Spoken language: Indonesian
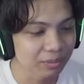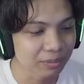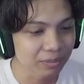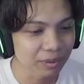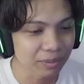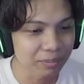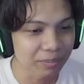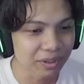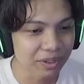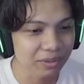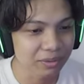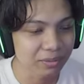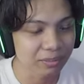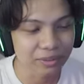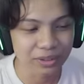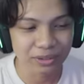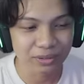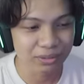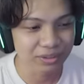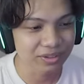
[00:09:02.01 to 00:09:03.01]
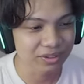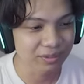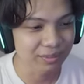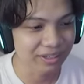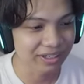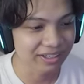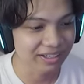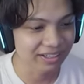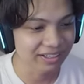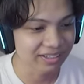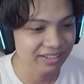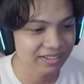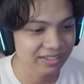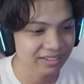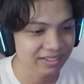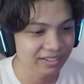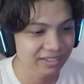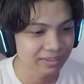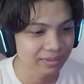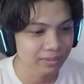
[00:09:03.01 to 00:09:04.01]
Wah, bingung sih mereka, guys.
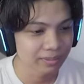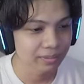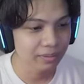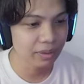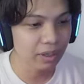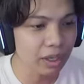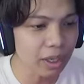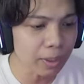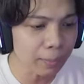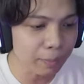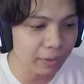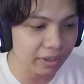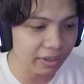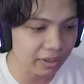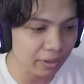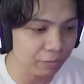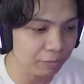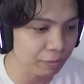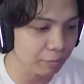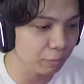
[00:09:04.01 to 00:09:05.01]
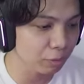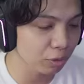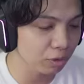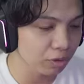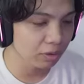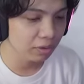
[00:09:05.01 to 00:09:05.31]
Eh, hey, pakai lava block.